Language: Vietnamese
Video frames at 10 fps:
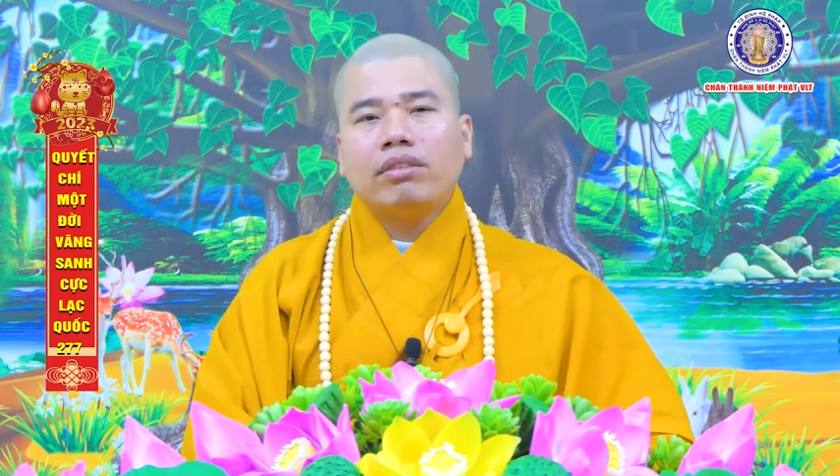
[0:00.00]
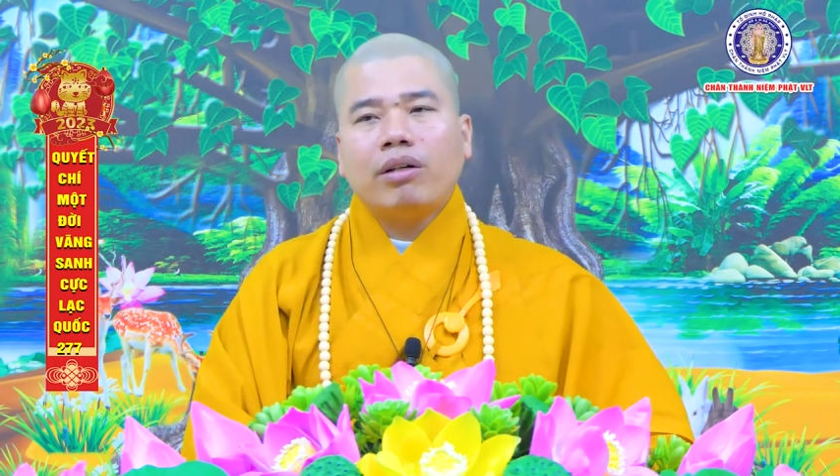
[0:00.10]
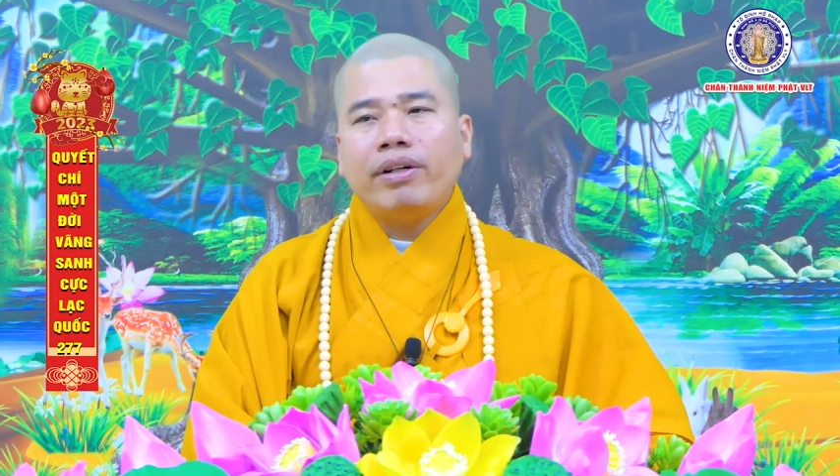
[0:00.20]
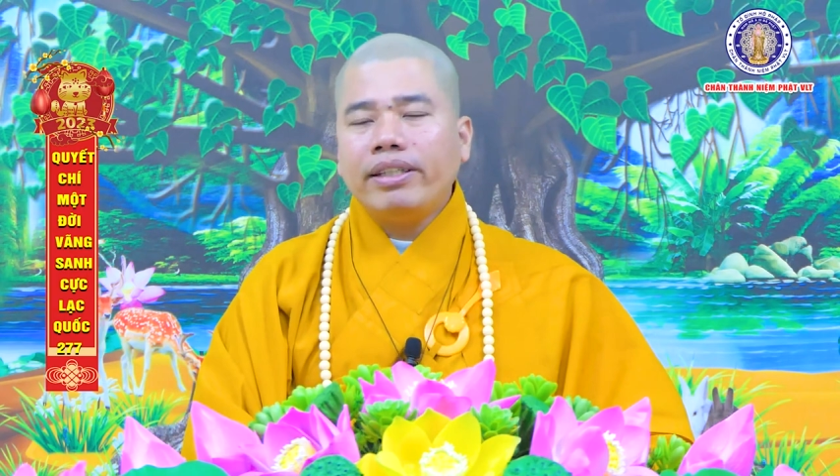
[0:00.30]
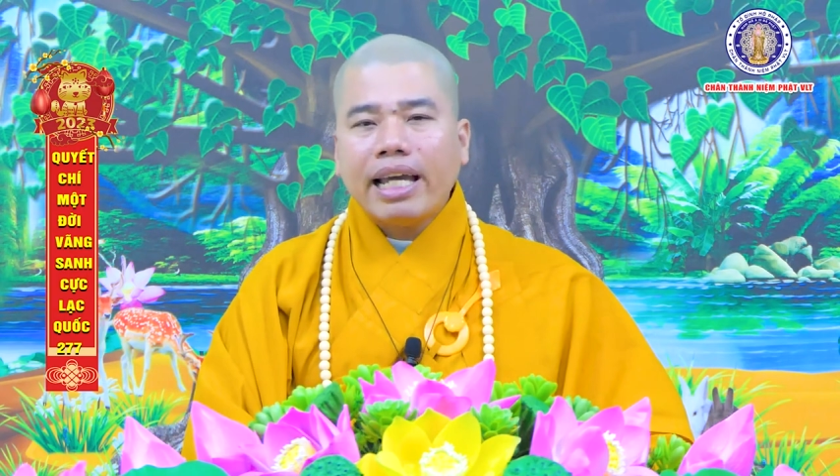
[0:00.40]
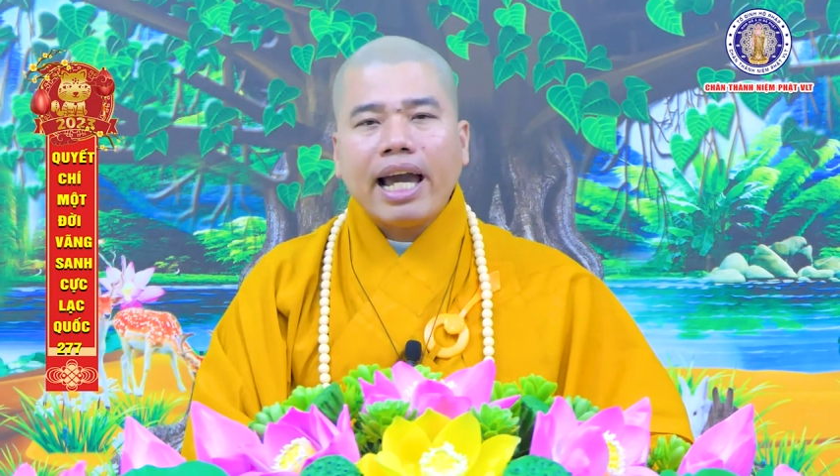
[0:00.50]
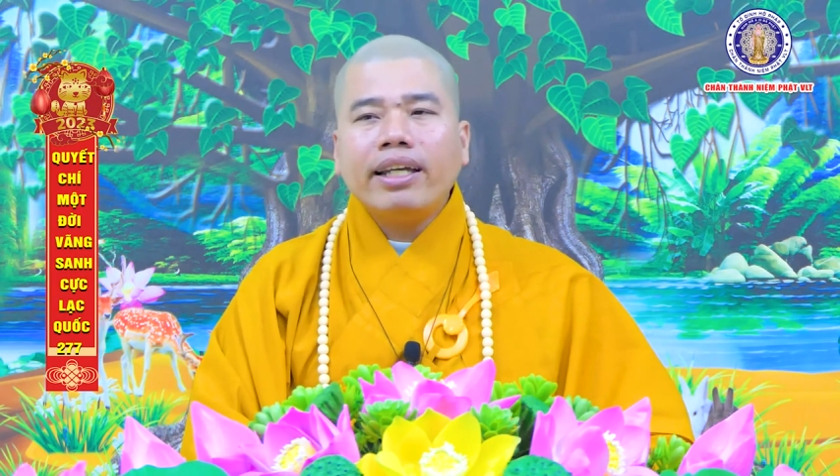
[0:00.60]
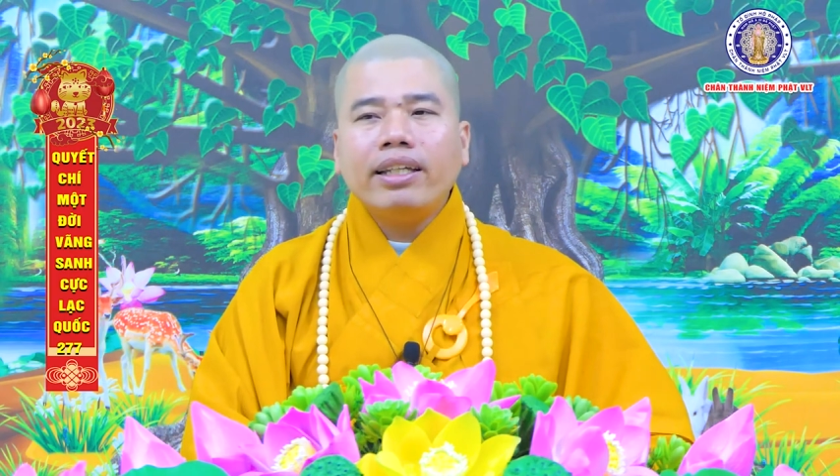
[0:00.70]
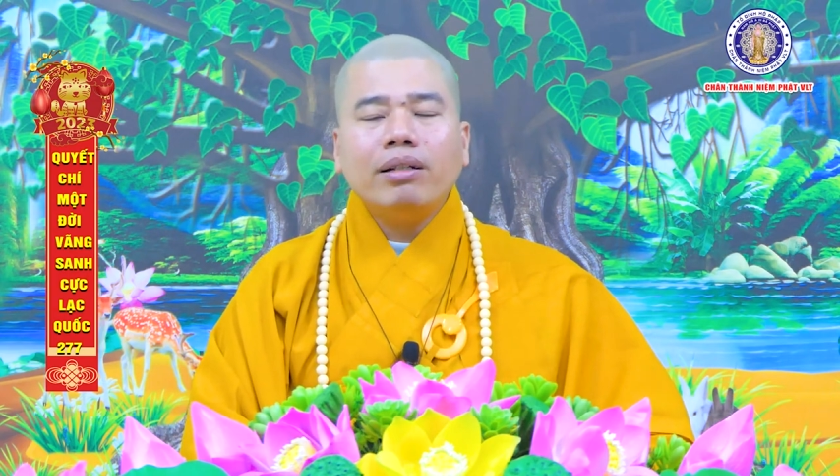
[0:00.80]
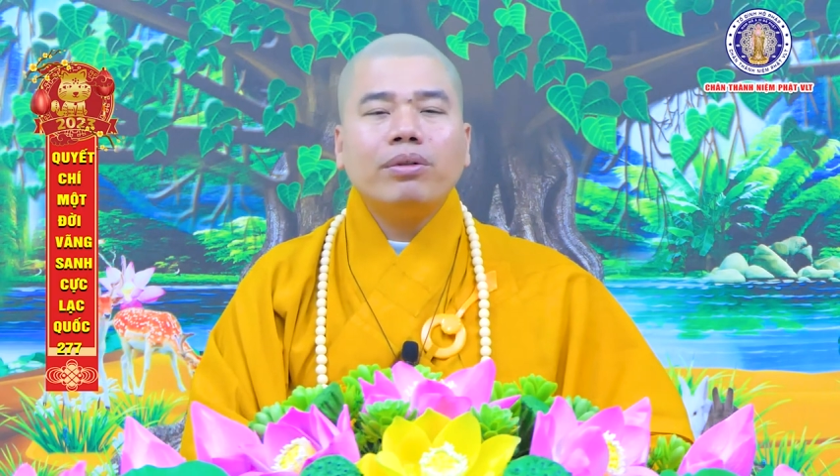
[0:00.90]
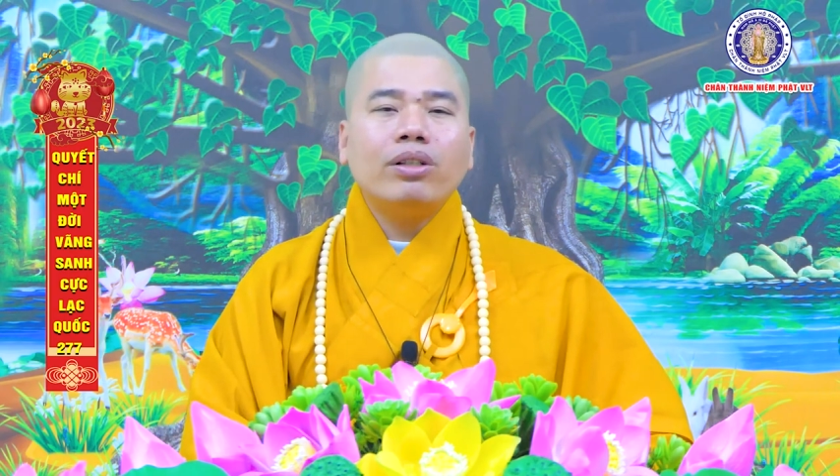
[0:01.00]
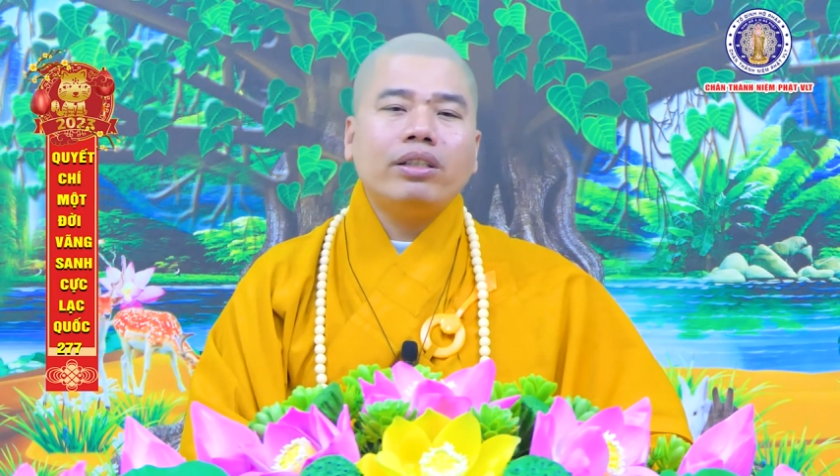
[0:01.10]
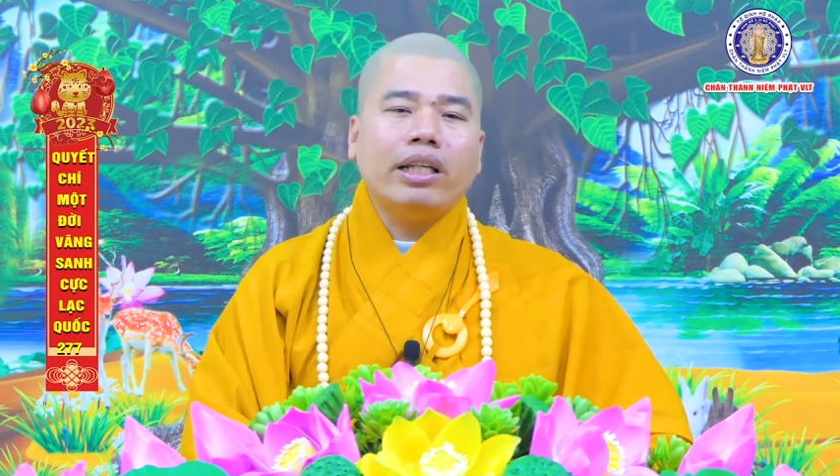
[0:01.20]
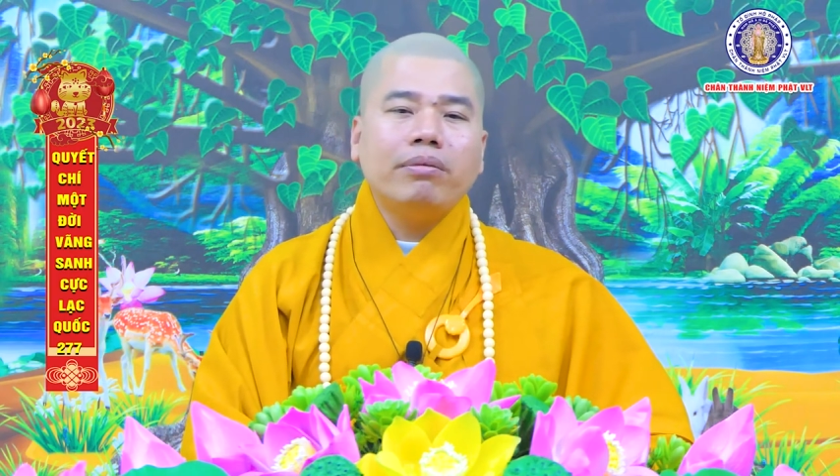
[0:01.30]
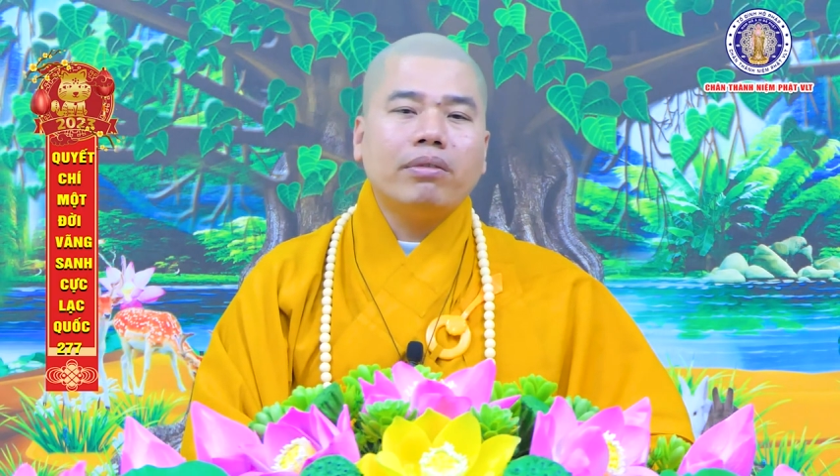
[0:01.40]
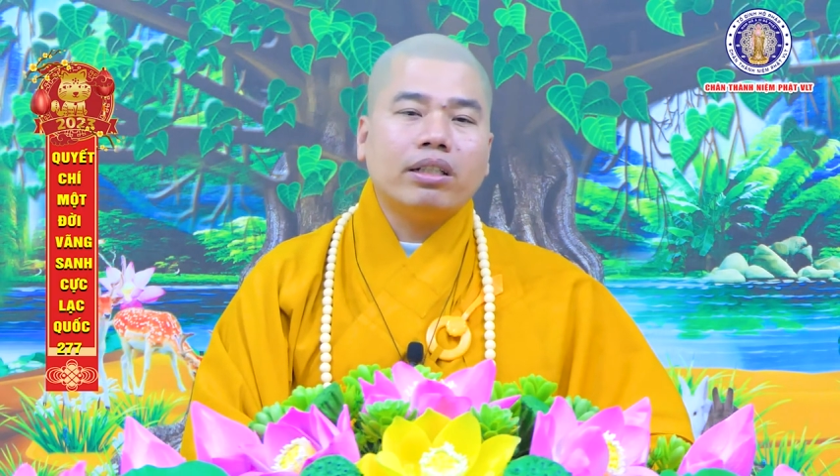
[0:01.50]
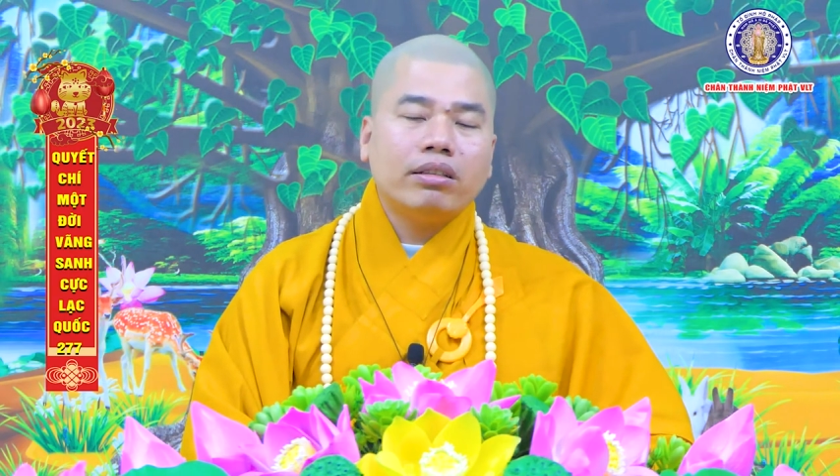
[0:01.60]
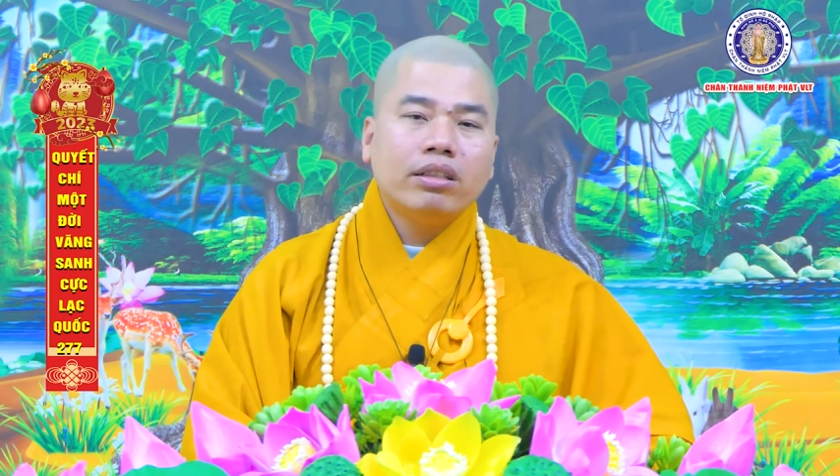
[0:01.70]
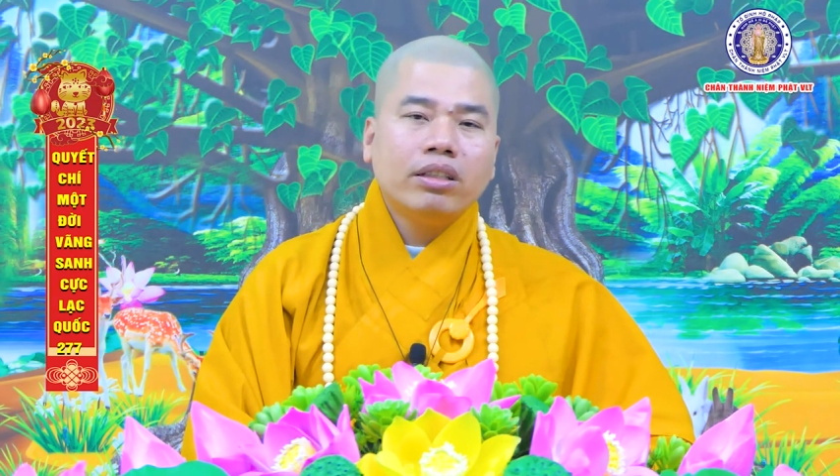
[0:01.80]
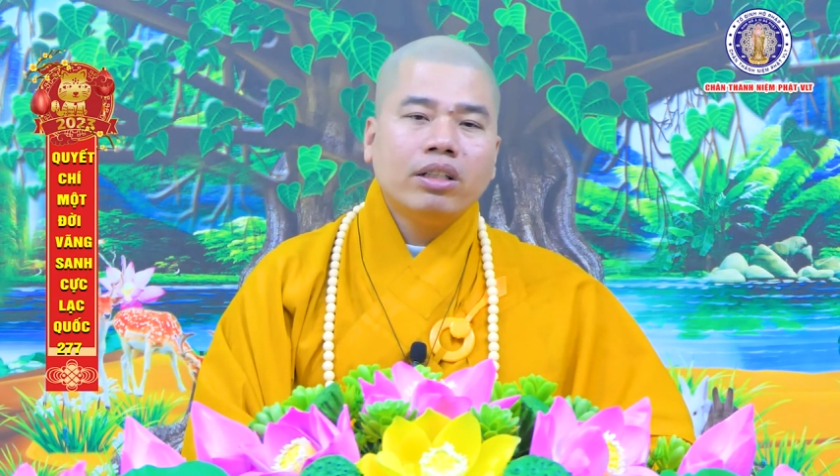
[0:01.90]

là phải chay chứ không có nói chuyện mà